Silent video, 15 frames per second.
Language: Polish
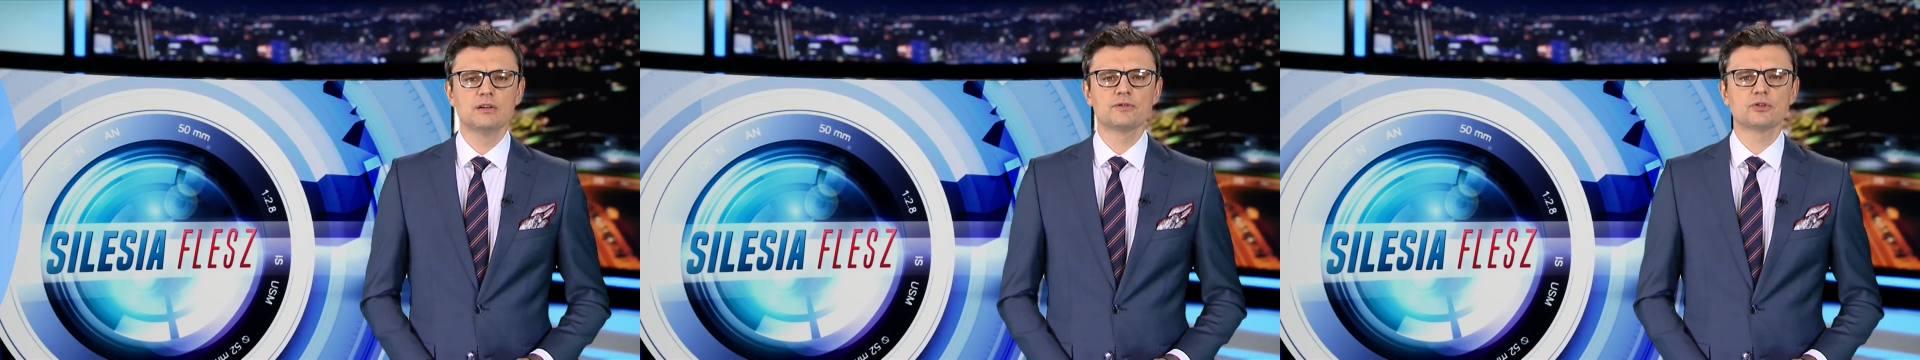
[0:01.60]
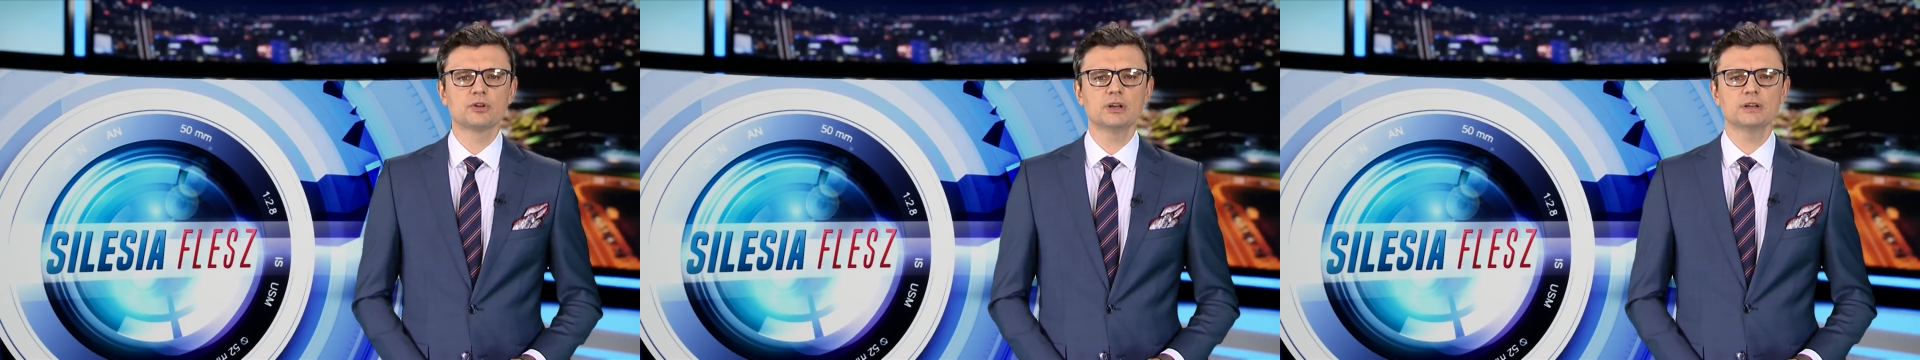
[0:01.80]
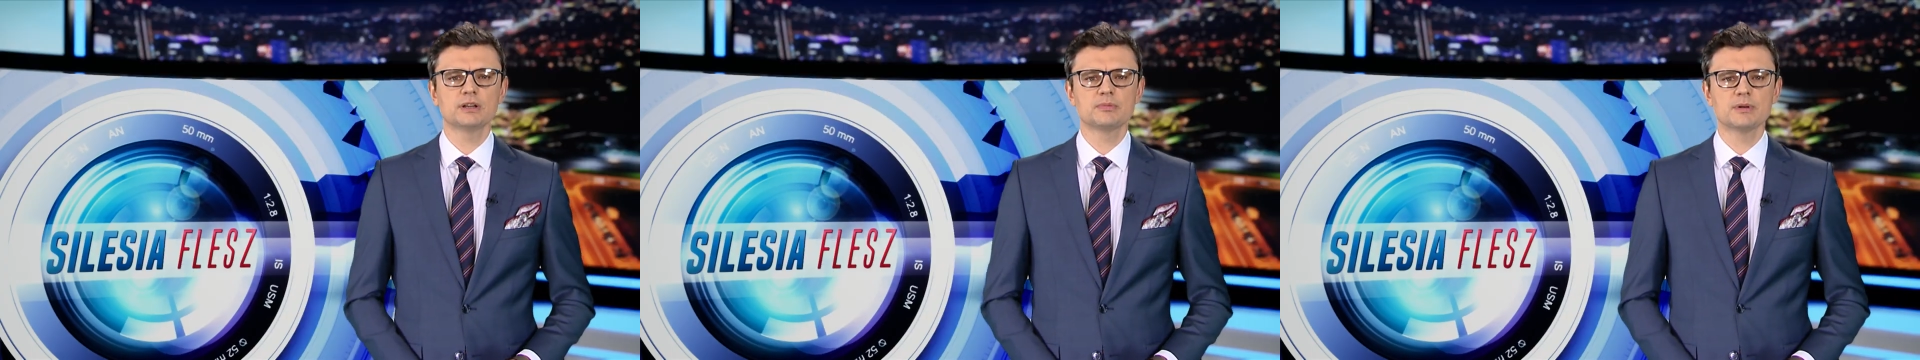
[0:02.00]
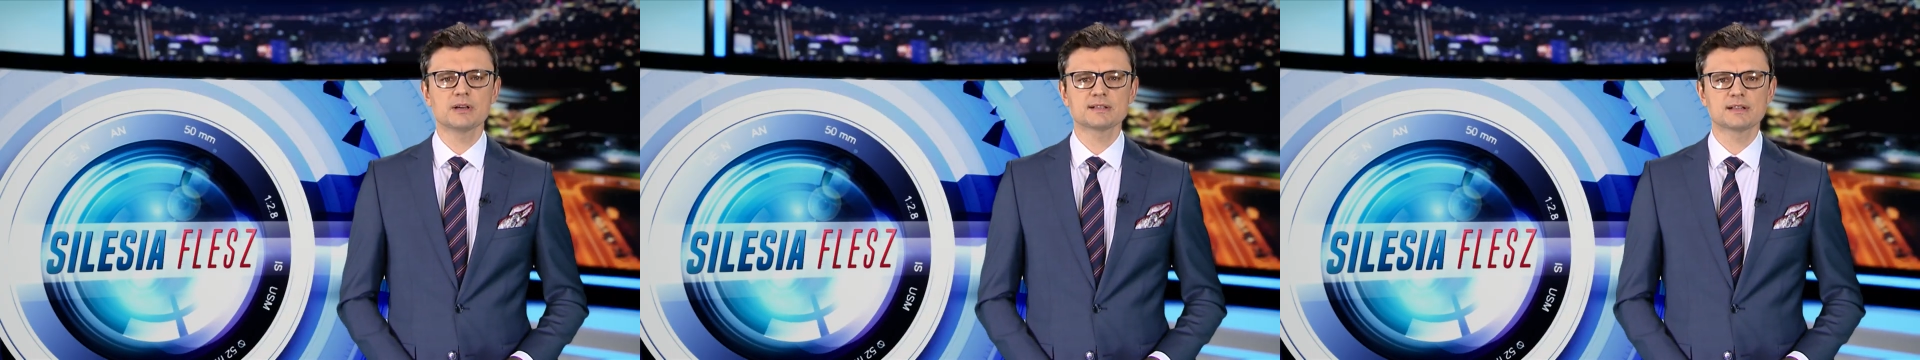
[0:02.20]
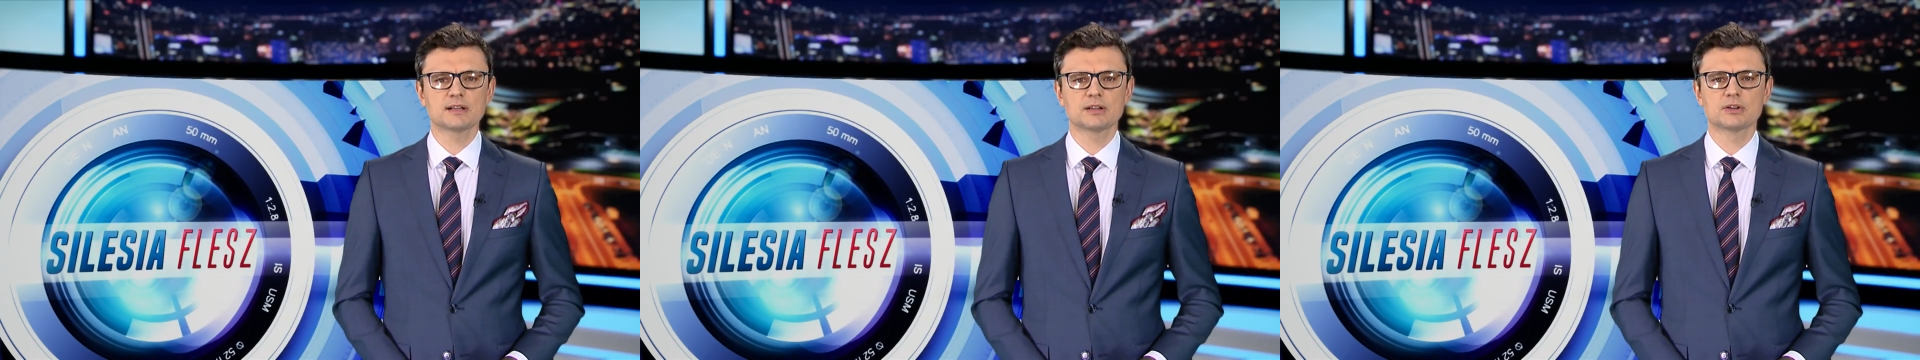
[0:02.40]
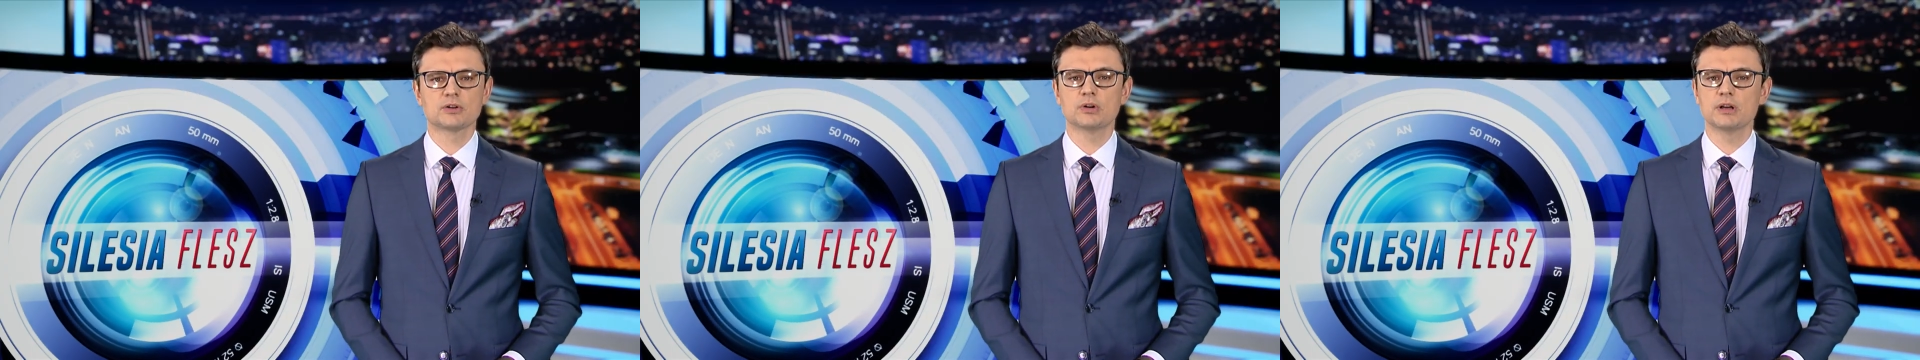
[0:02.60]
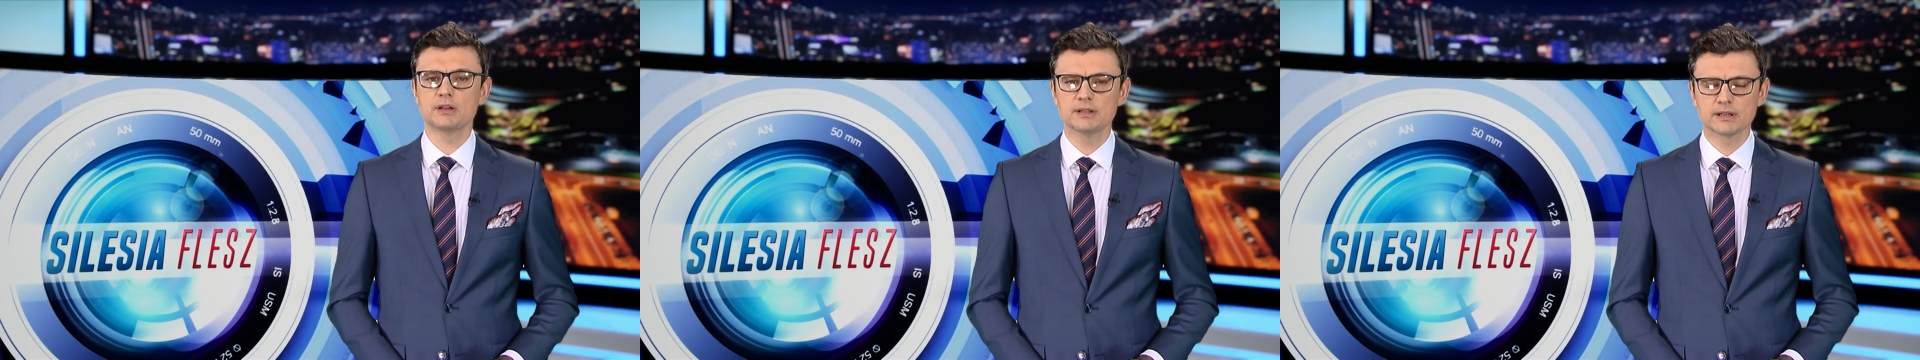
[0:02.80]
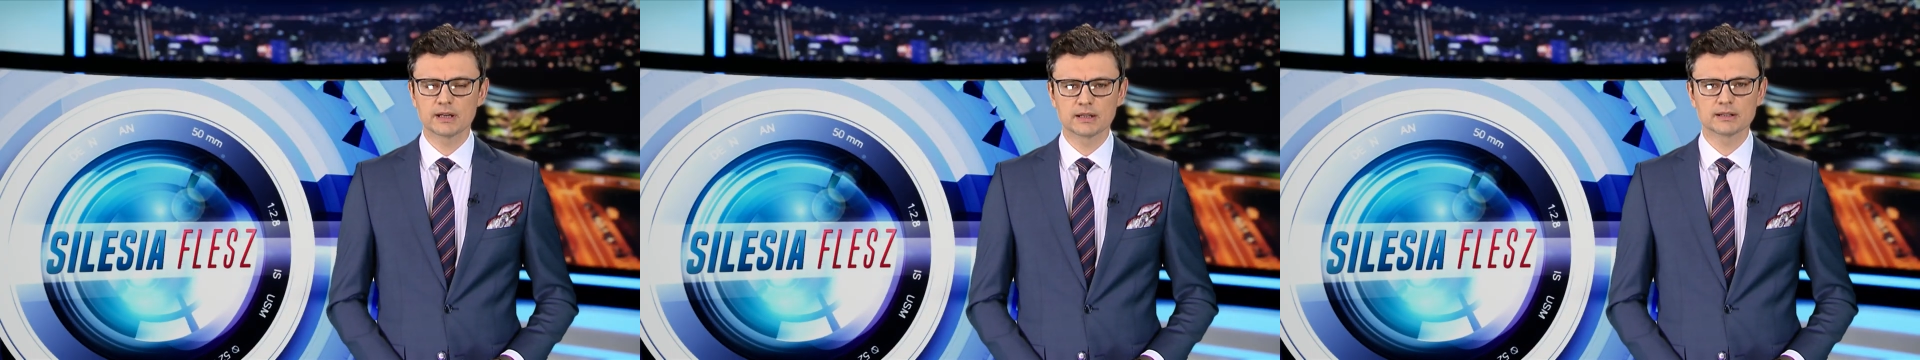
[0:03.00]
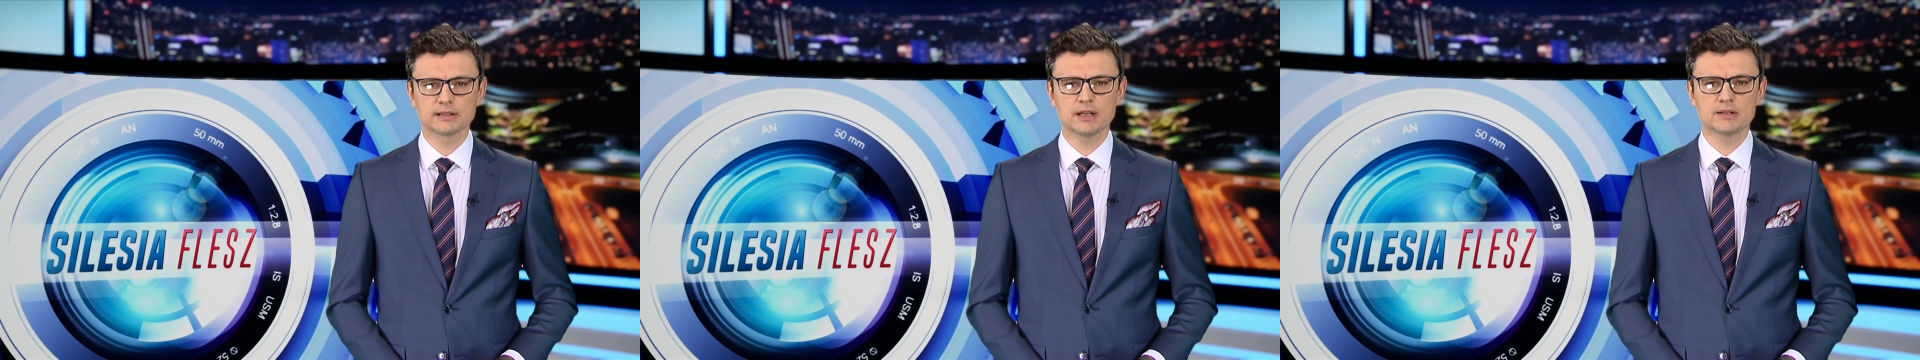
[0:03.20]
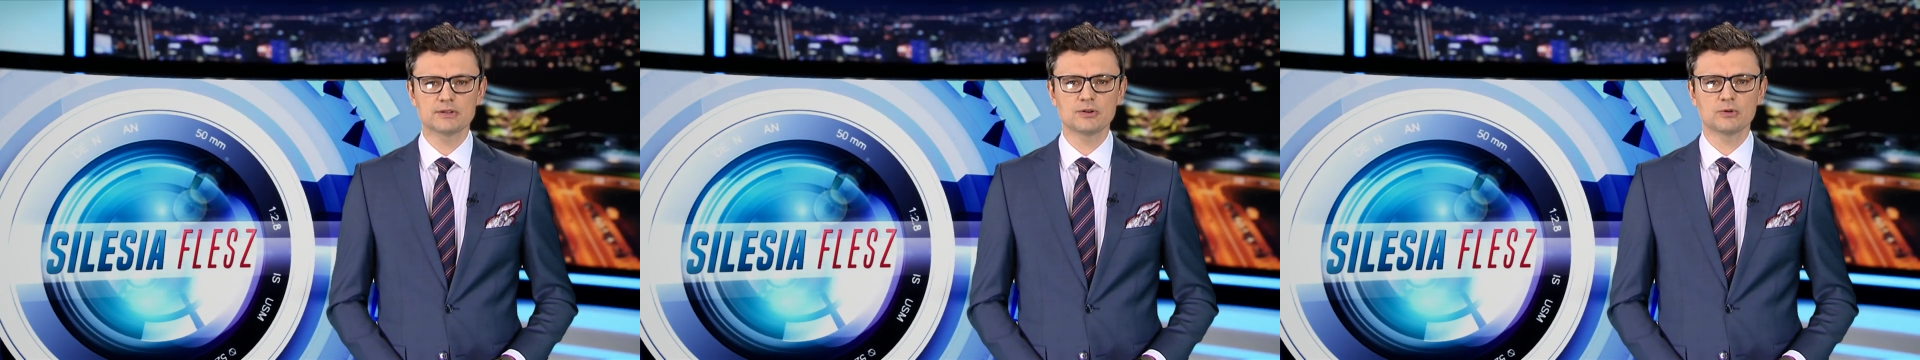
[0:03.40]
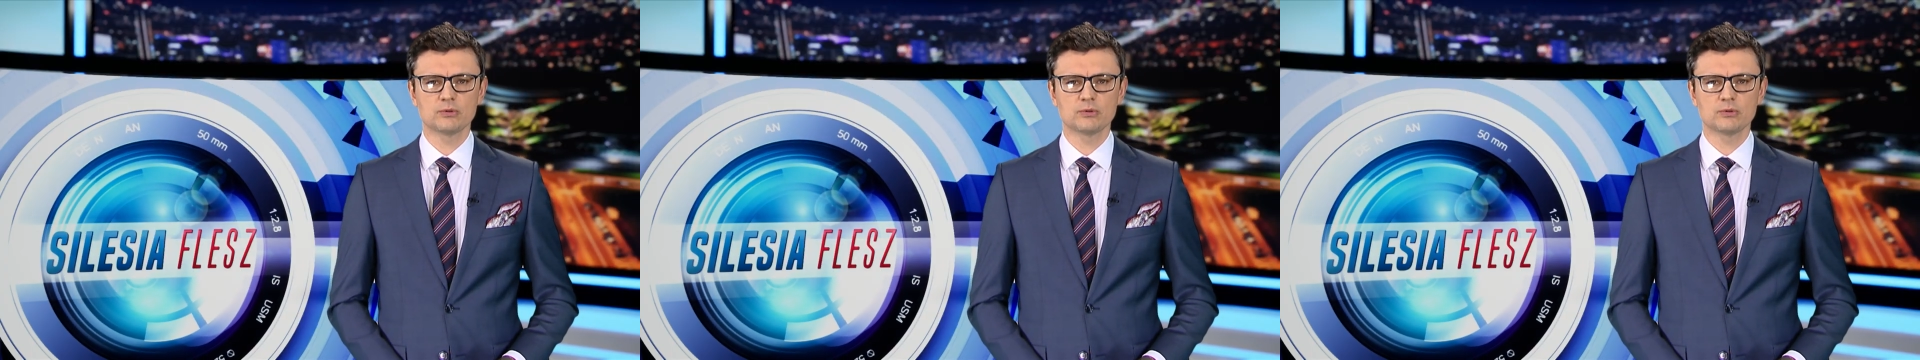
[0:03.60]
W kolejnych miastach kolejni kandydaci